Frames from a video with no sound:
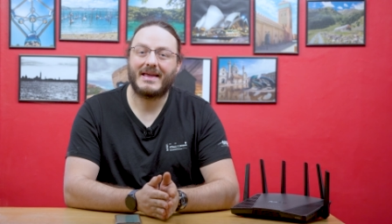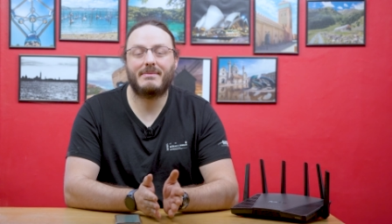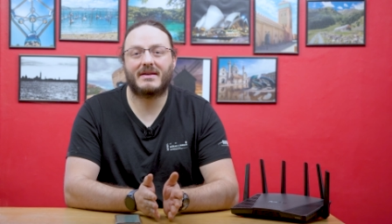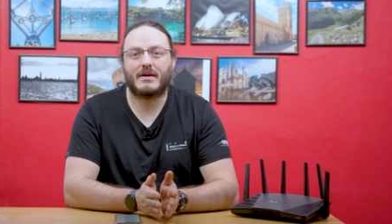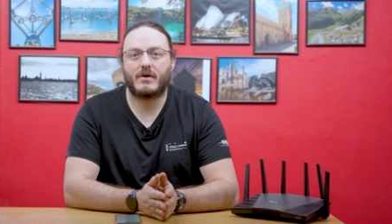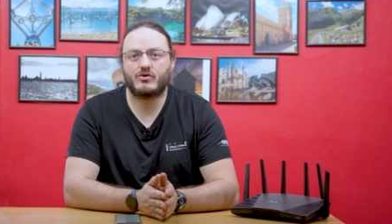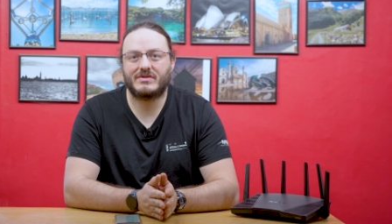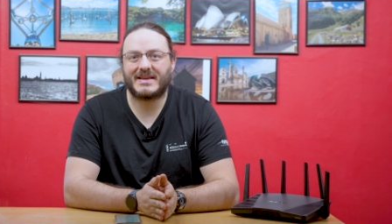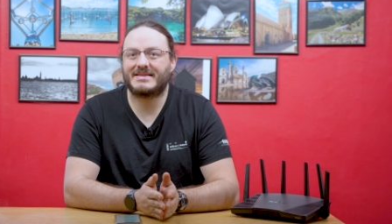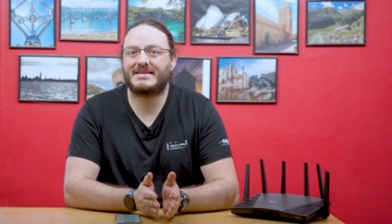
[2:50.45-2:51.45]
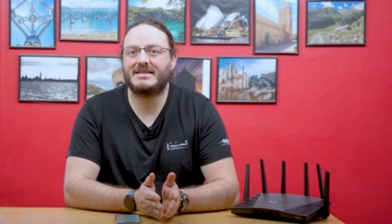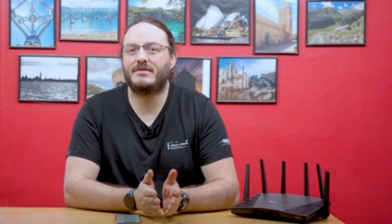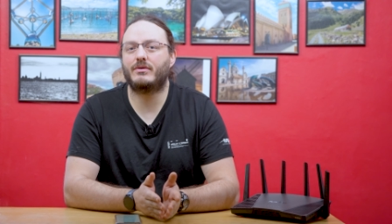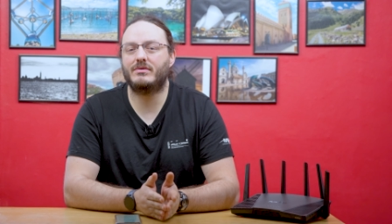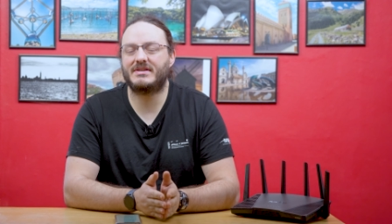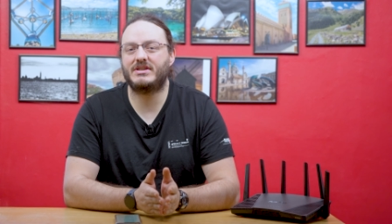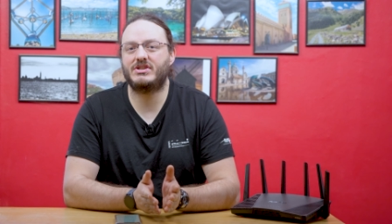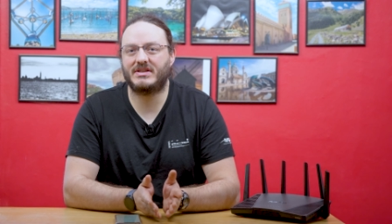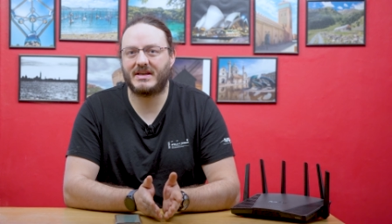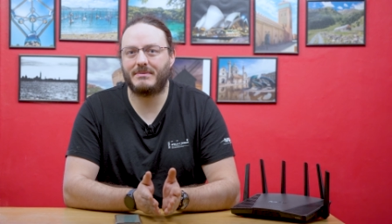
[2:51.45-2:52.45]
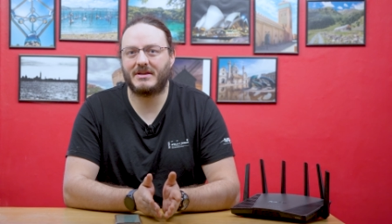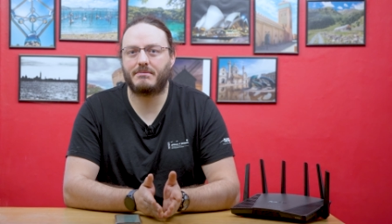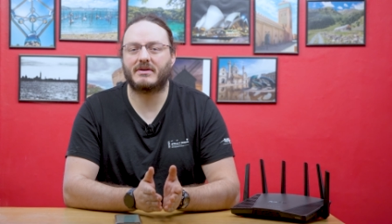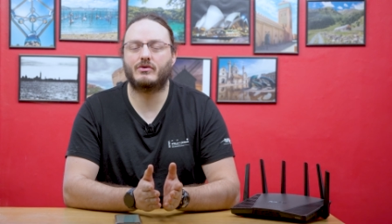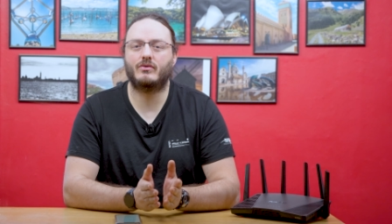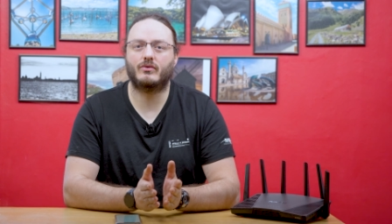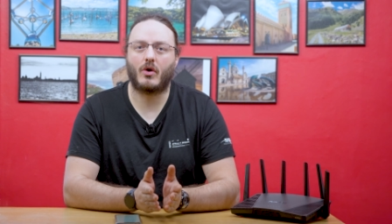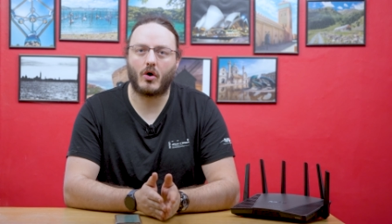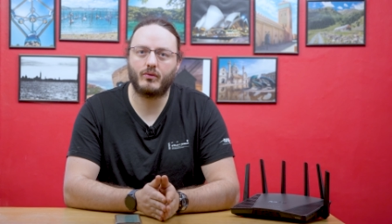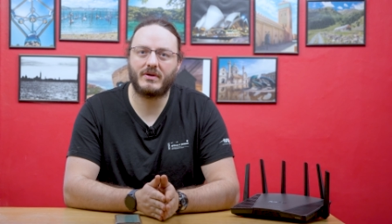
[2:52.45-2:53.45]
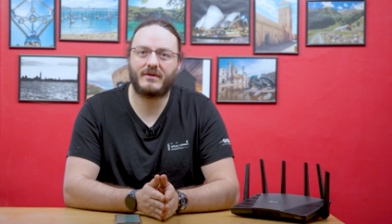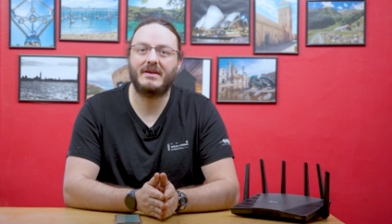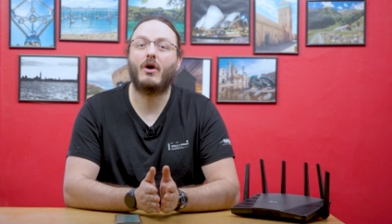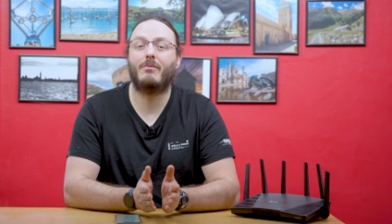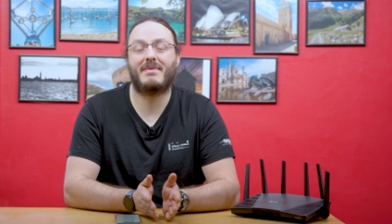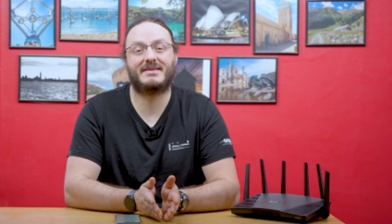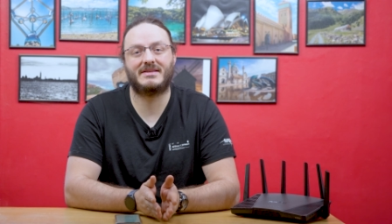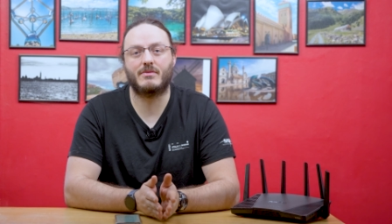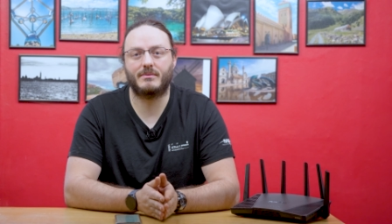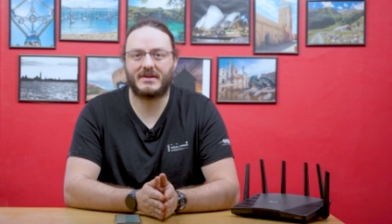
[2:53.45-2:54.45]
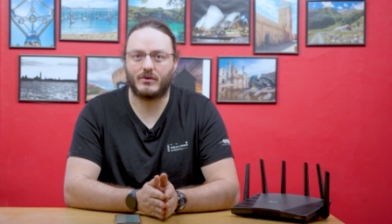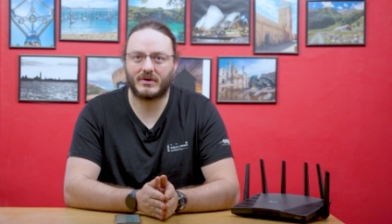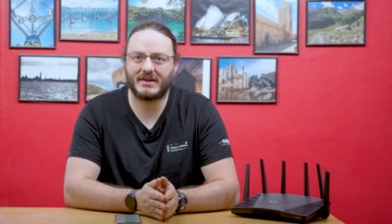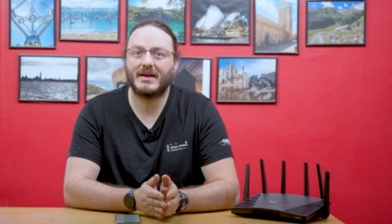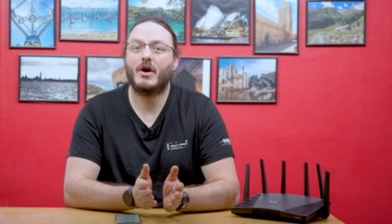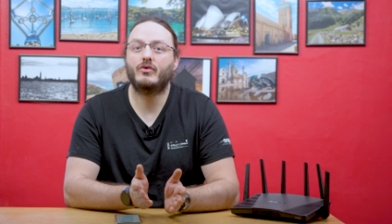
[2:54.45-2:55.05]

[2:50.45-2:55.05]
eh bien d'avoir jusqu'à 6,6 gigabits par seconde en Wi-Fi en maximum théorique,